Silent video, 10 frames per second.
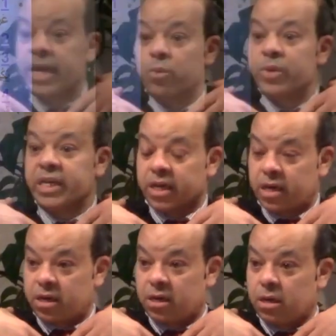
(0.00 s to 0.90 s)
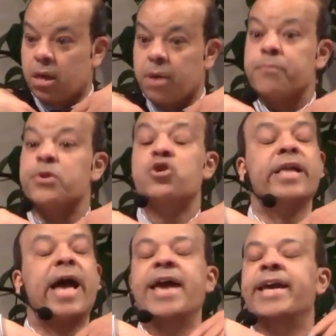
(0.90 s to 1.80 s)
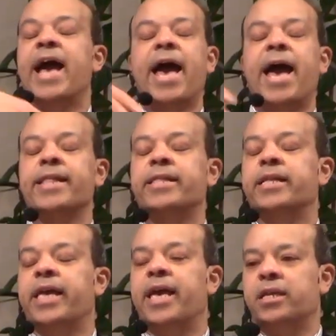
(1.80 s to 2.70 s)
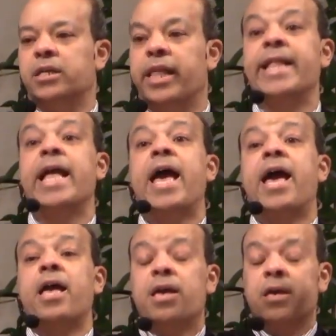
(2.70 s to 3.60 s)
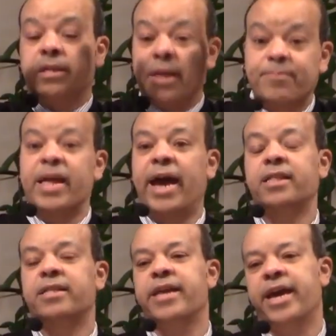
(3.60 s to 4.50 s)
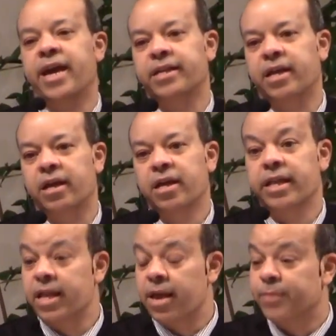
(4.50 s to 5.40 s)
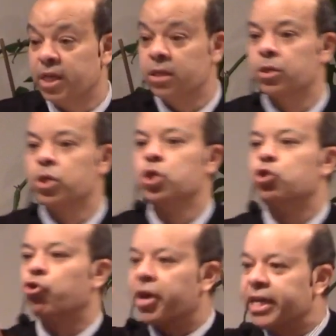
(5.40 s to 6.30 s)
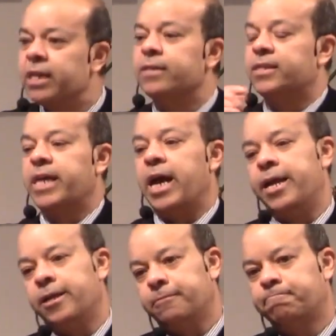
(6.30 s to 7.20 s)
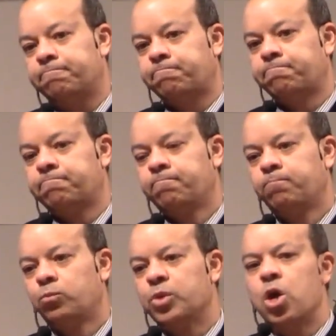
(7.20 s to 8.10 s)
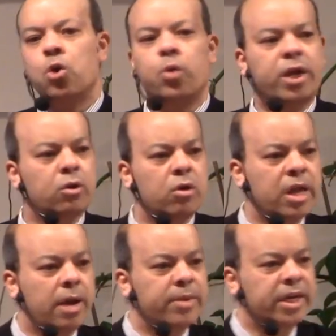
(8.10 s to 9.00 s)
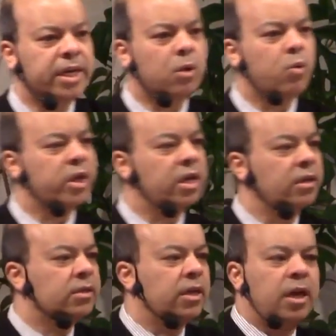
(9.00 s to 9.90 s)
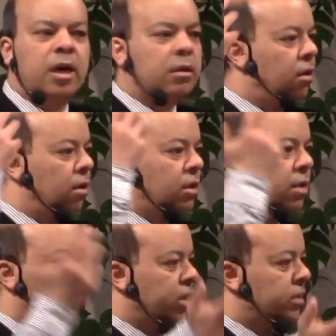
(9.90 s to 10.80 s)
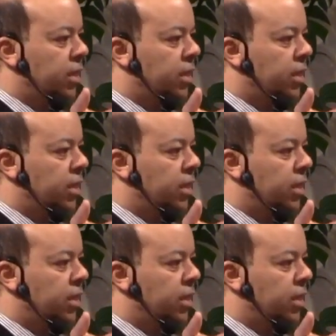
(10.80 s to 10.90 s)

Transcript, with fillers: وليك مش لأي حد تاني لنا ده بتاعتنا إحنا لنا مين؟ رئيس كهنة واحنا قلنا قبل كده والكنيسة ايه علاقتها برئيس